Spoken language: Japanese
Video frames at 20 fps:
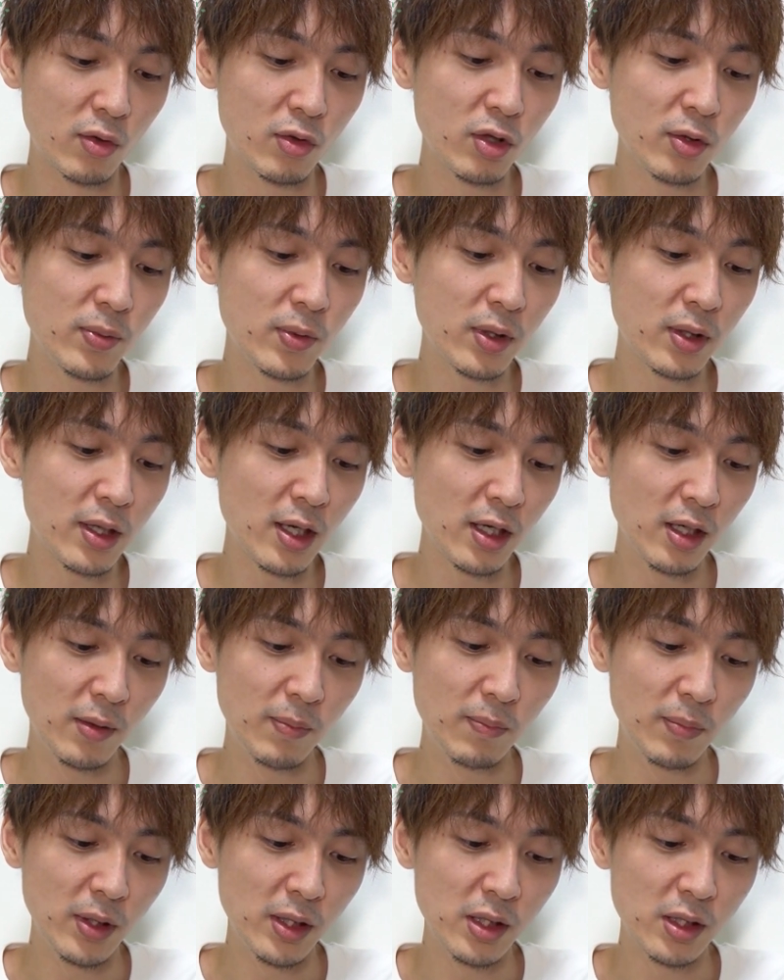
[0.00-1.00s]
コク深
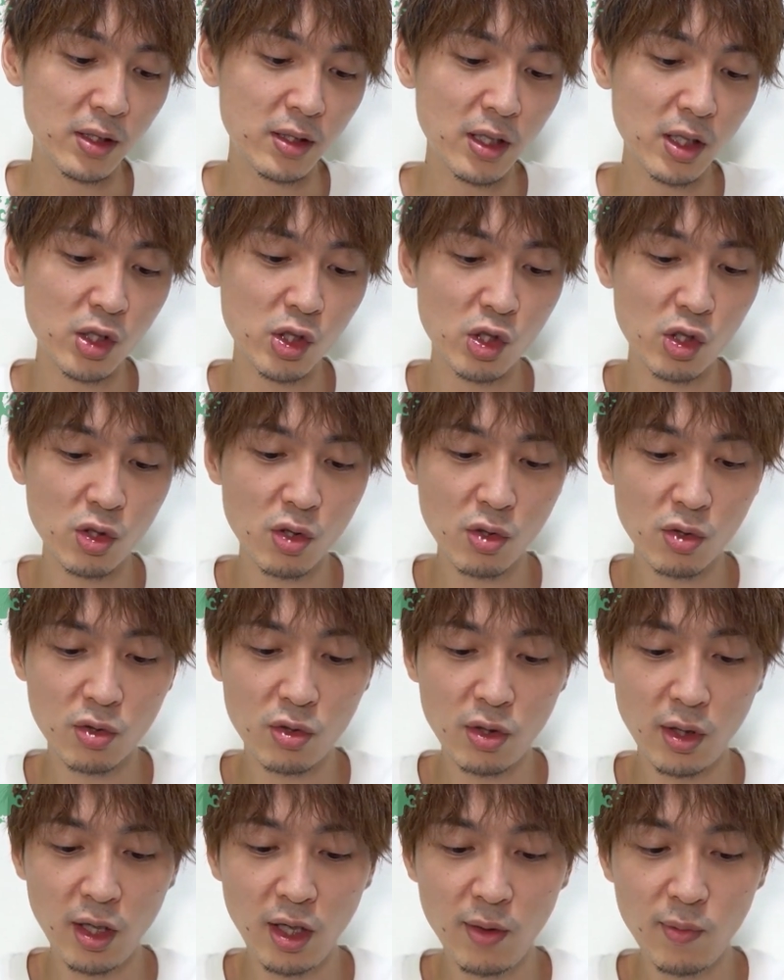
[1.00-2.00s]
い
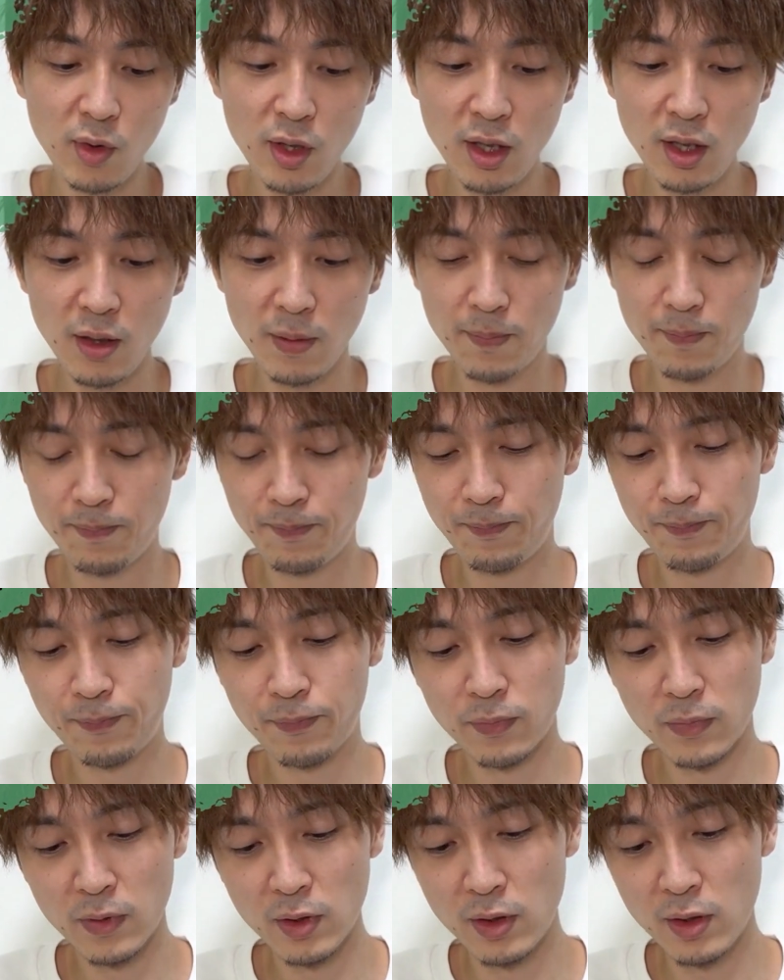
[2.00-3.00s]
ピスタチオクリーム入り。
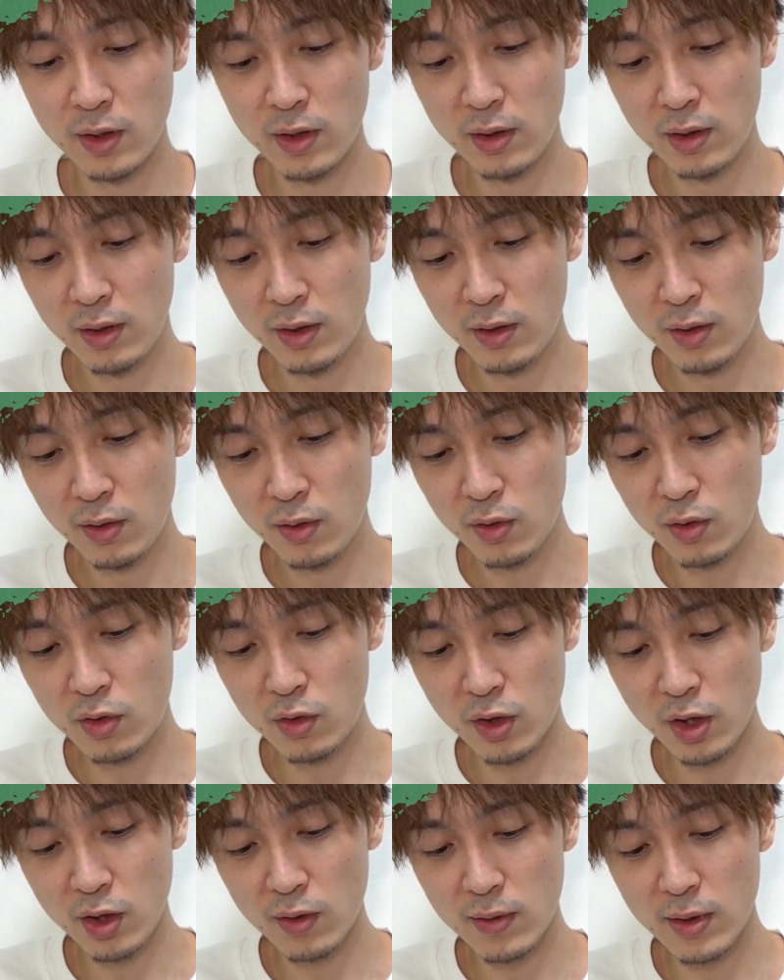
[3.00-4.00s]

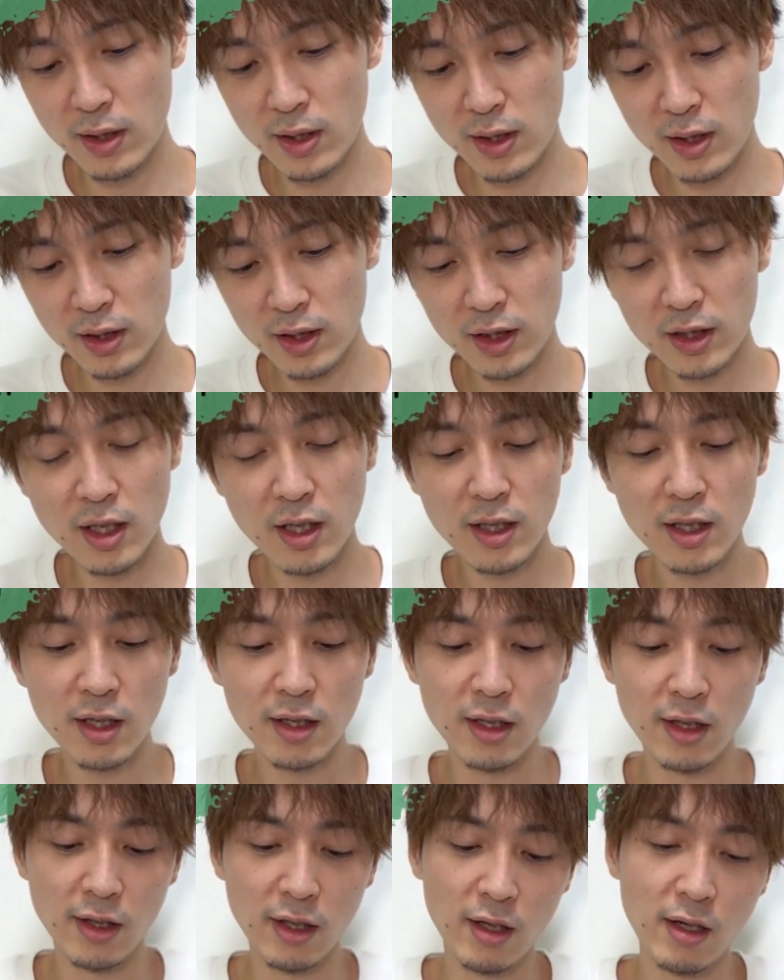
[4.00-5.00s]
これは期待大